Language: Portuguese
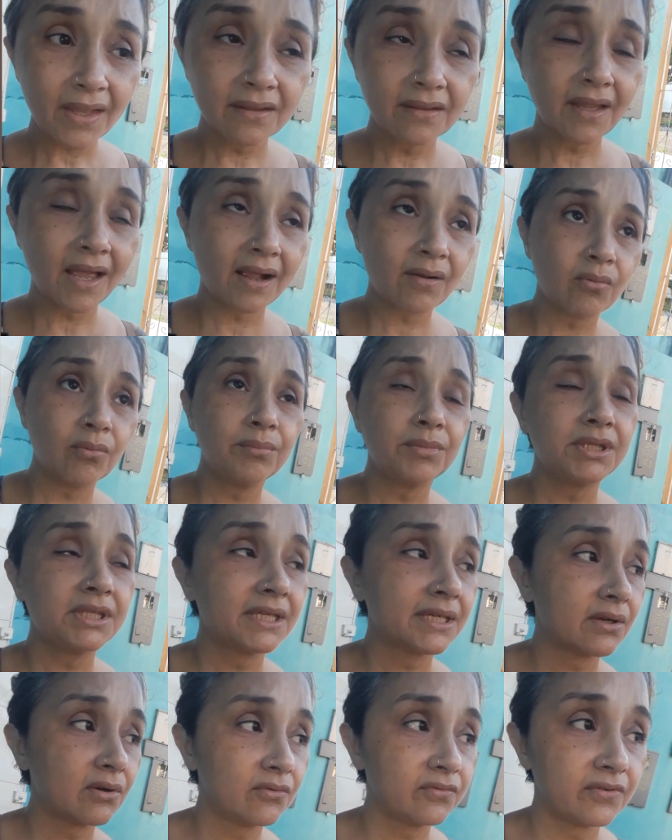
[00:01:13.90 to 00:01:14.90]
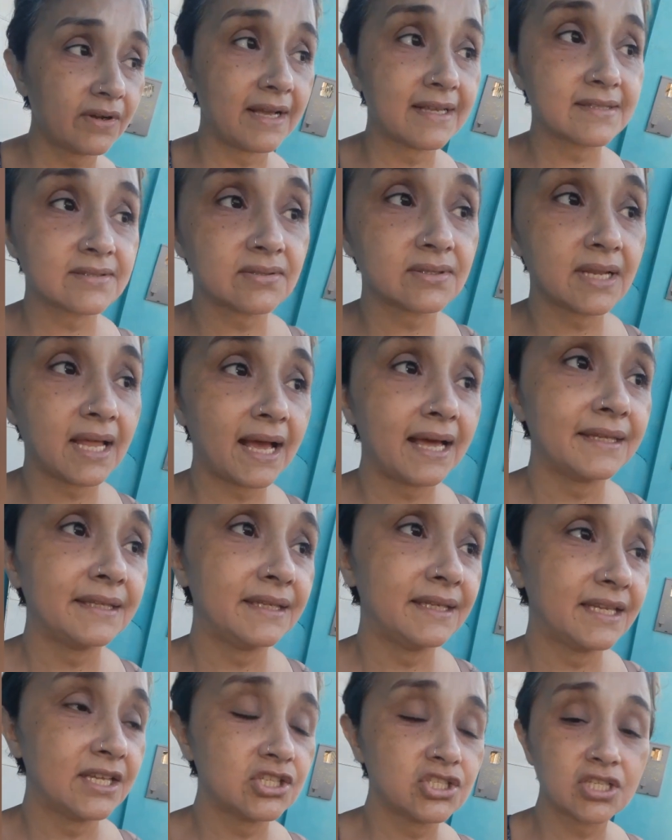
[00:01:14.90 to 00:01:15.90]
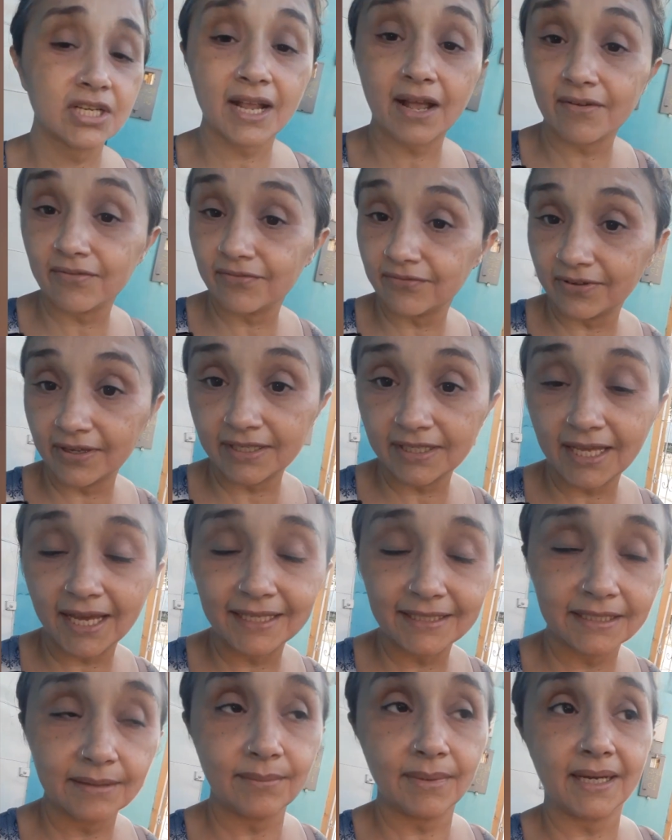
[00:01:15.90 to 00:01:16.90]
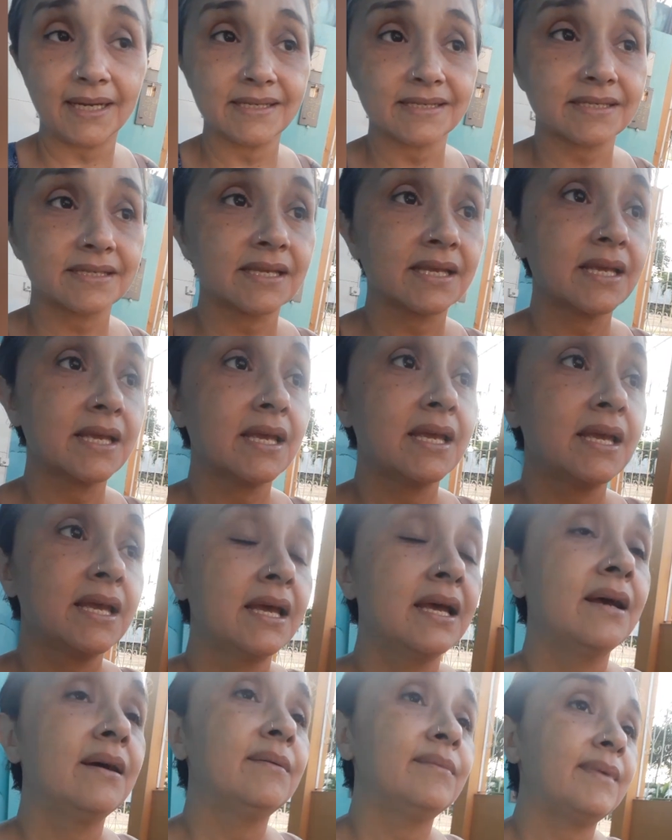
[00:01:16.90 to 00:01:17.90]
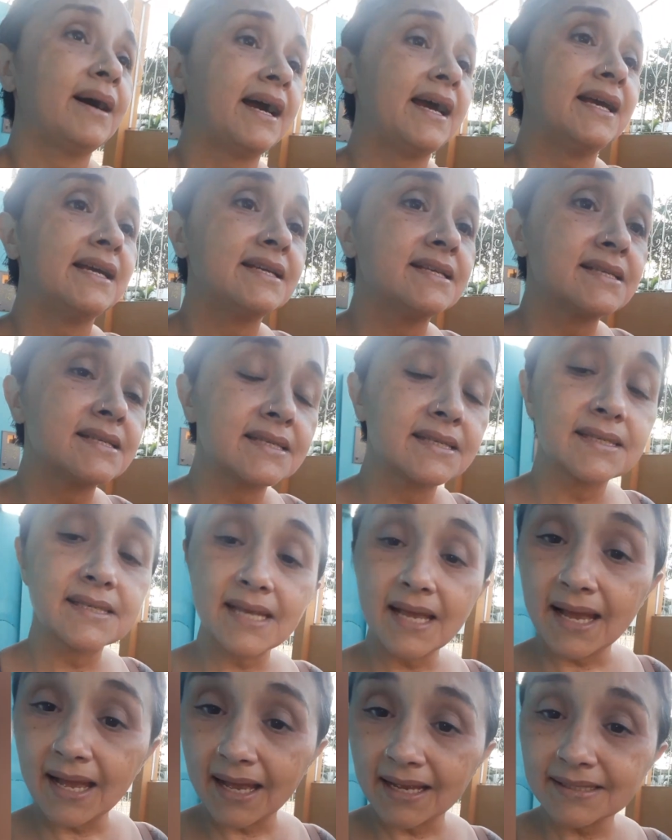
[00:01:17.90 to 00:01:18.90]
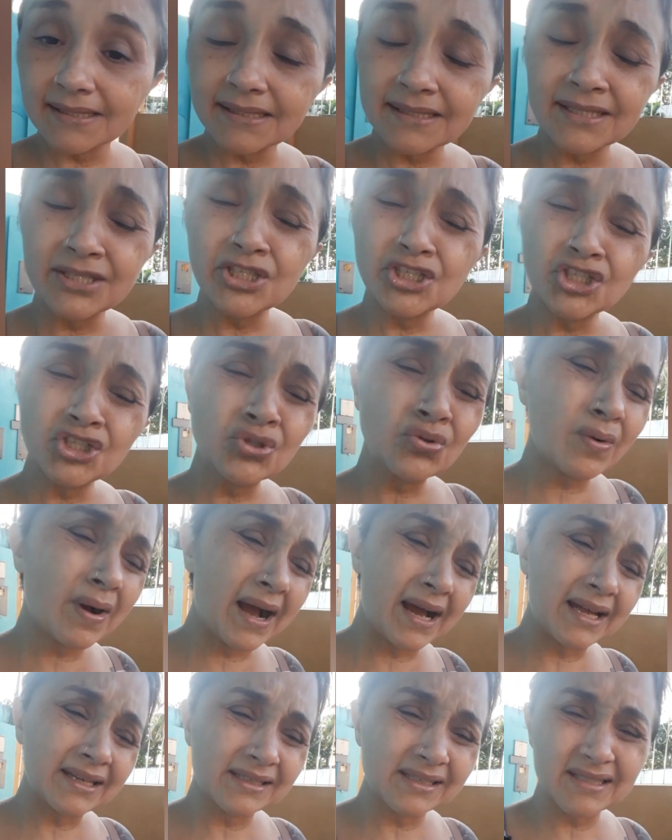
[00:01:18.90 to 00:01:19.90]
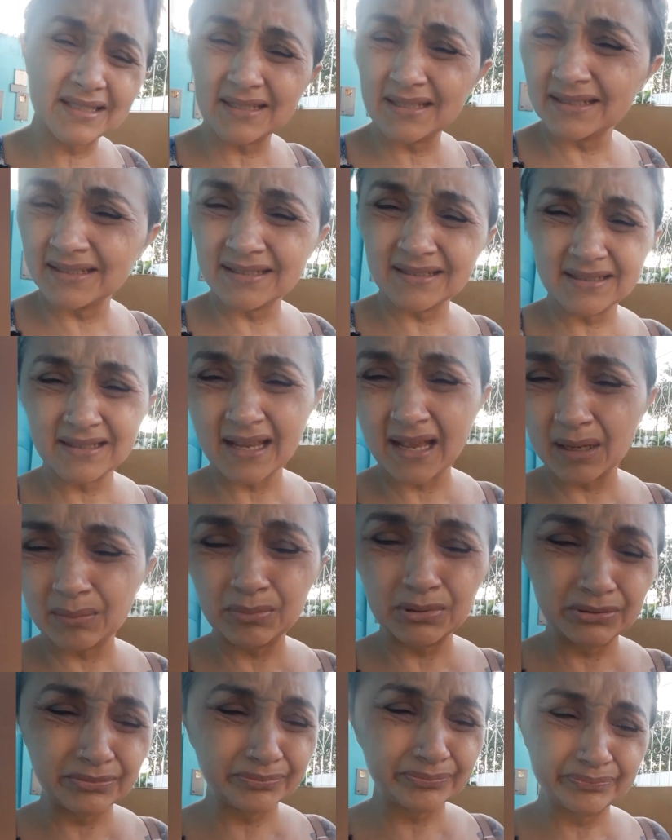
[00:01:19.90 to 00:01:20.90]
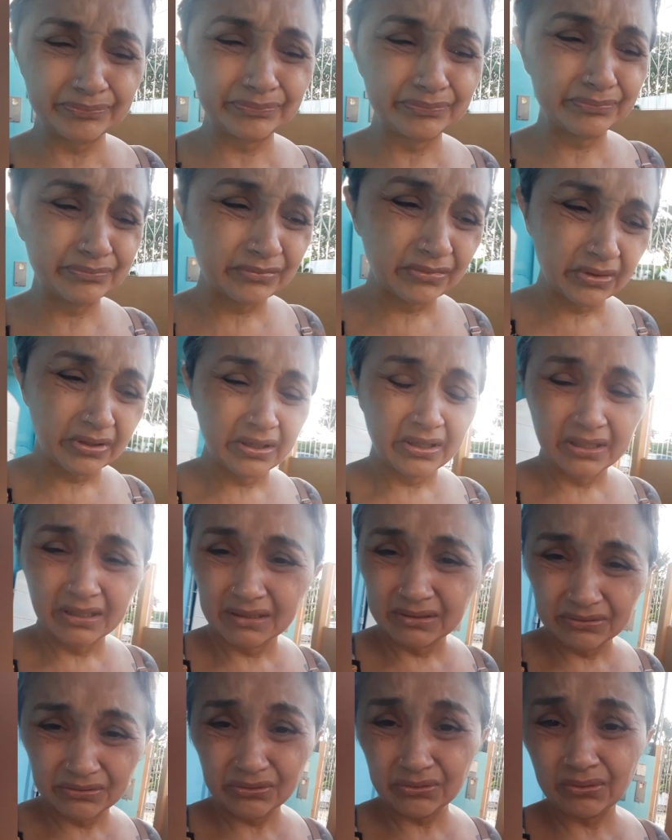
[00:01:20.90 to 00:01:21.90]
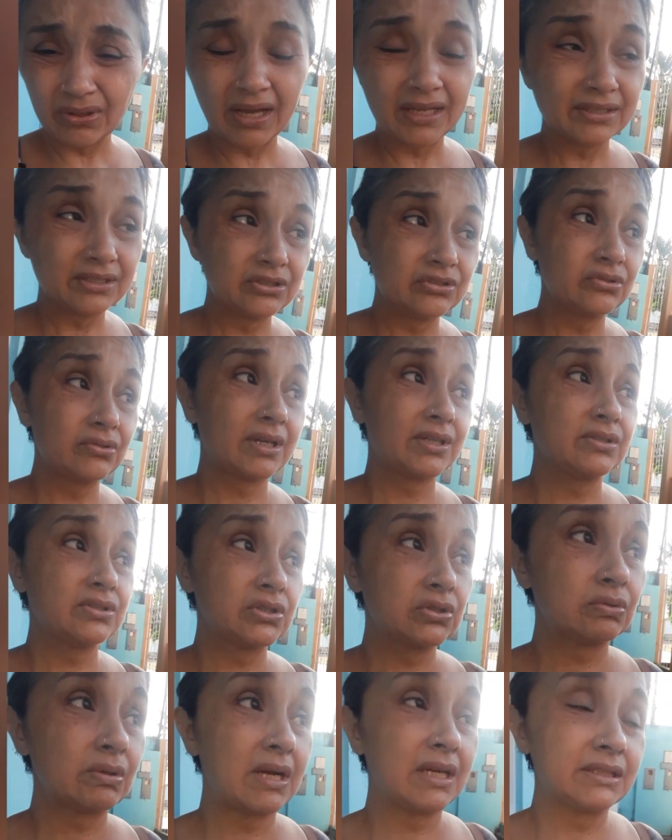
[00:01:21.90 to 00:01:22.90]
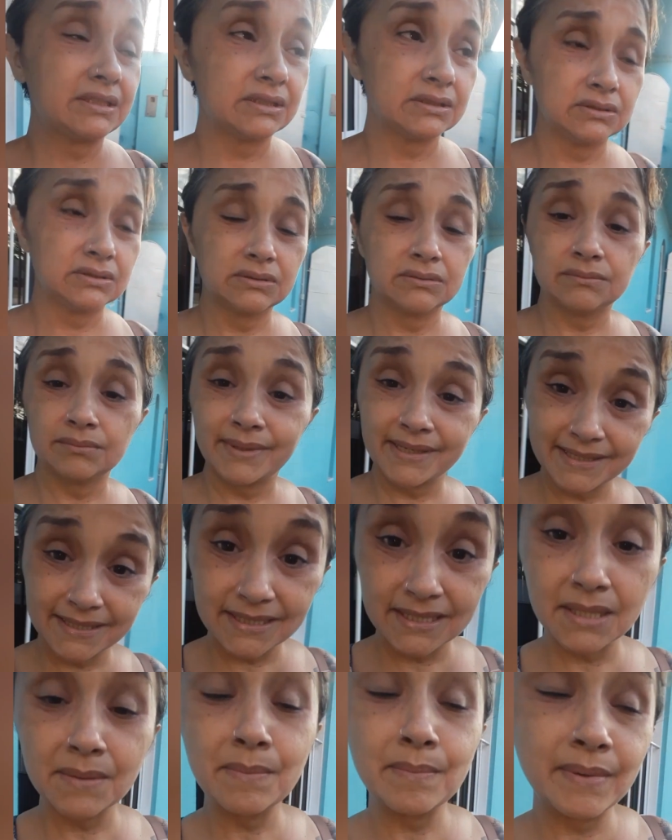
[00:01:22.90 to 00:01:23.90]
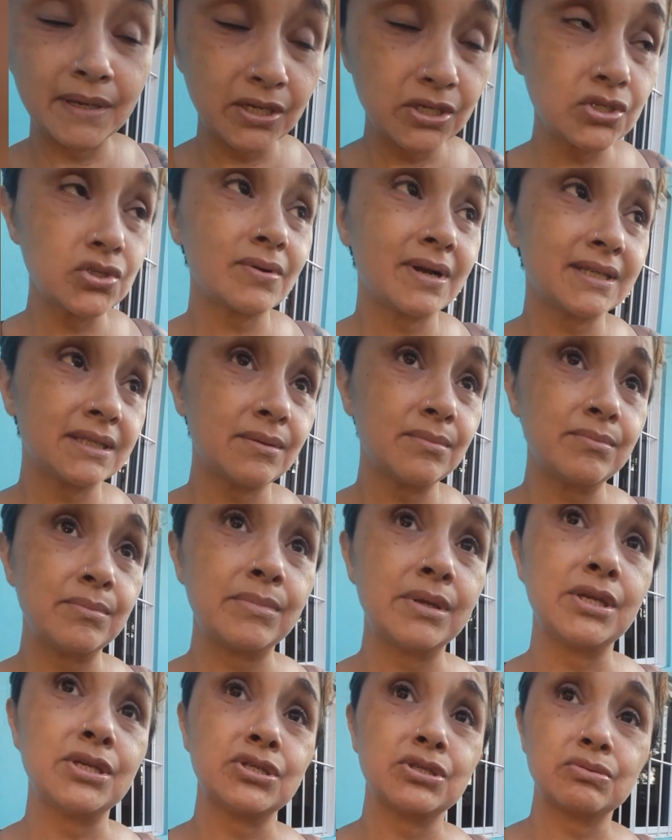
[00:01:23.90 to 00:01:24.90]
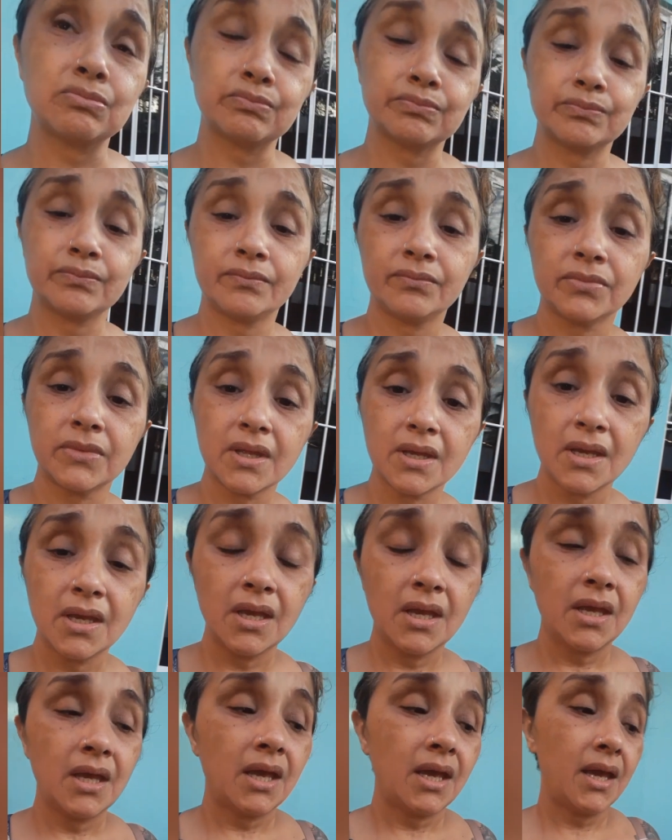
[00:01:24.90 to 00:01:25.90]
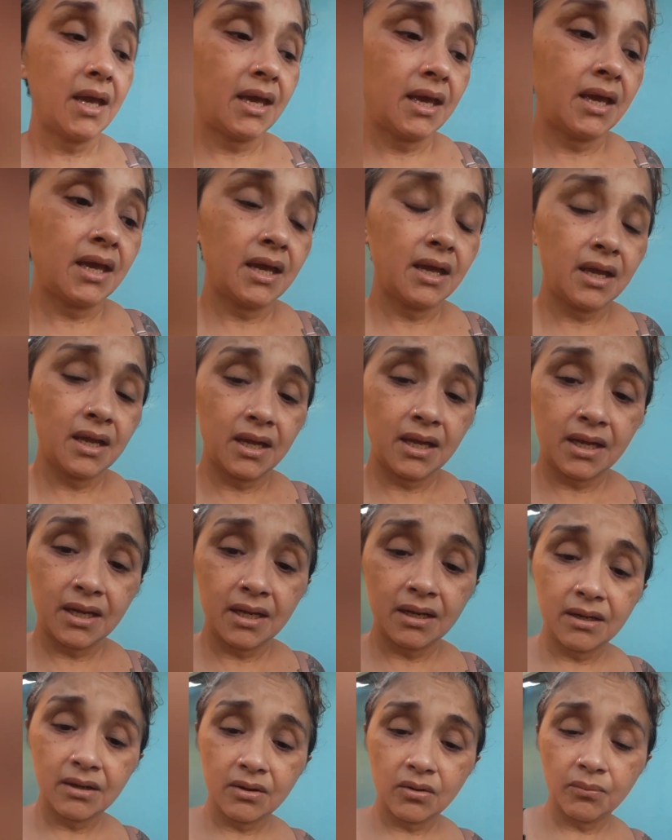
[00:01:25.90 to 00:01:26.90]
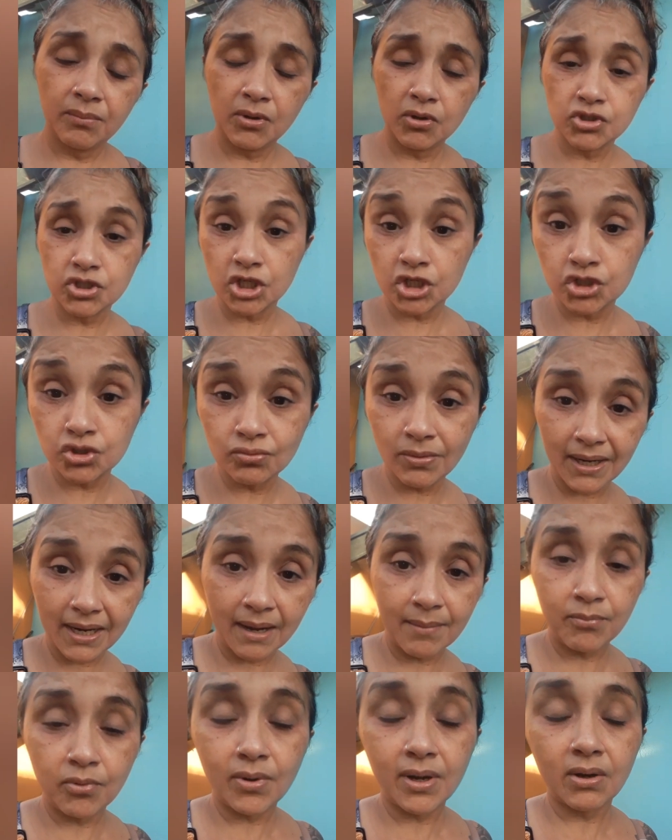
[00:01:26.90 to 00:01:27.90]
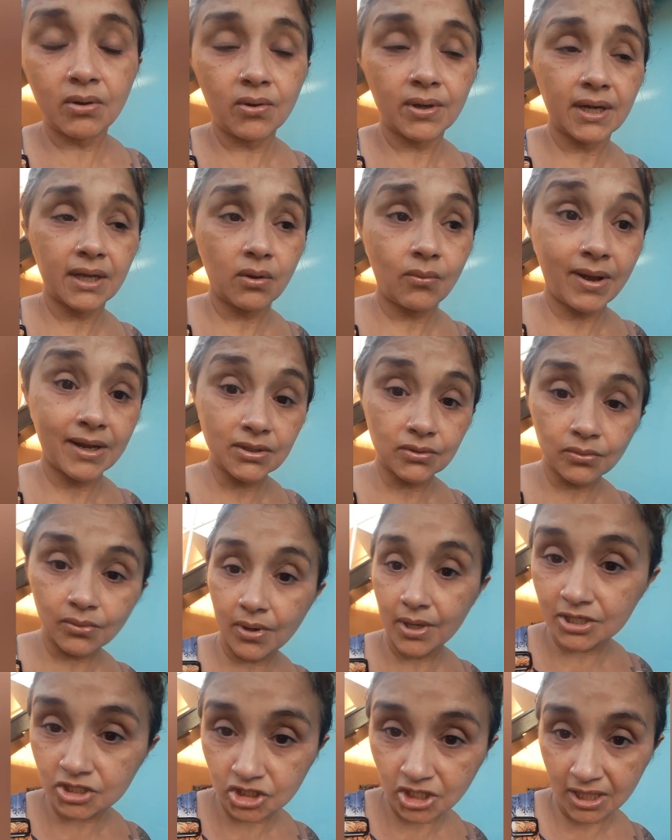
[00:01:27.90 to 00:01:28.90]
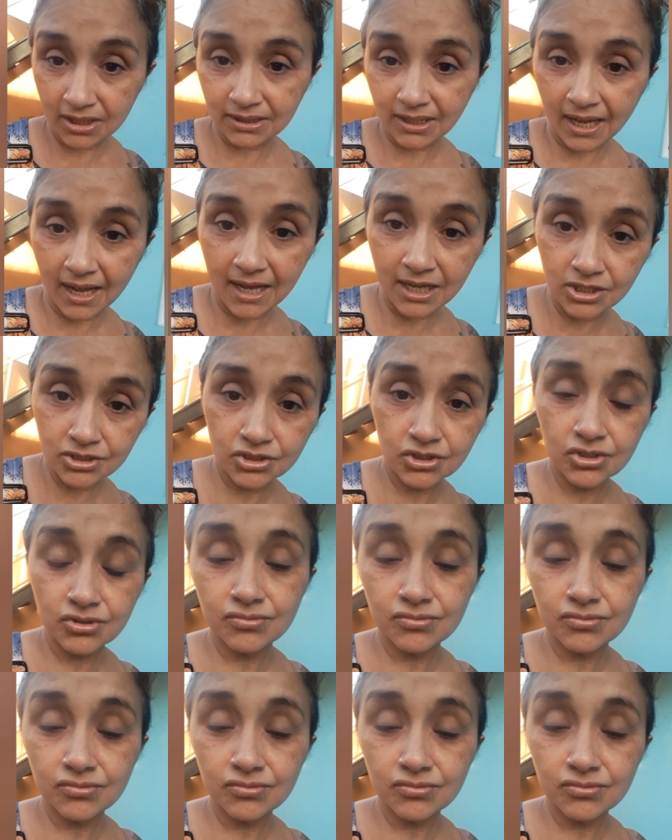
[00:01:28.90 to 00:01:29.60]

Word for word: Da comida que eu faço, nada. Nem de café, nada mais. Mas assim, enjoada, assim, sabe? Enjoada, enjoada, enjoada. Amanheci bem enjoada mesmo. É, meu jejum acabou agora 4 horas da tarde,